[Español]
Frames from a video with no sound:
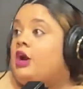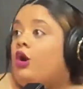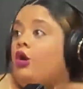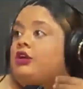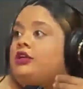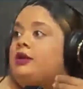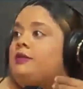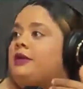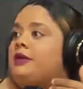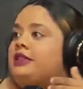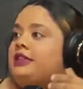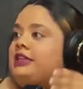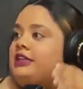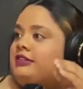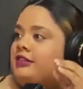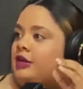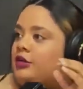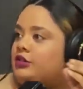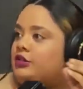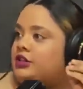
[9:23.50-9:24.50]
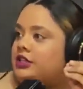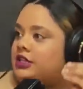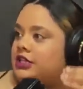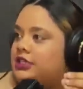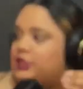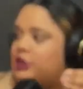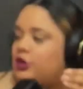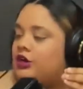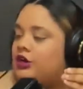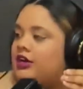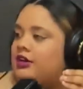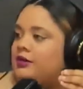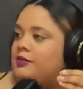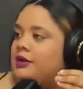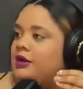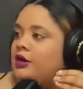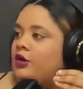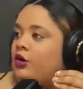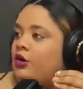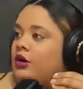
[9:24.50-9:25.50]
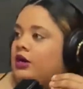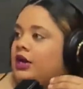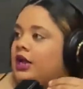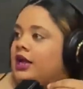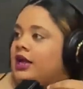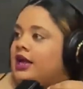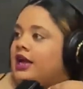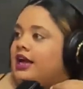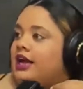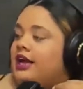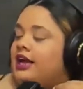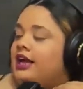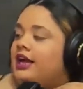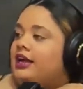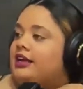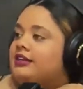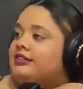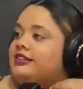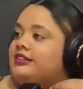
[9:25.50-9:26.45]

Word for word: oye, me dice un dicho que es mejor eh,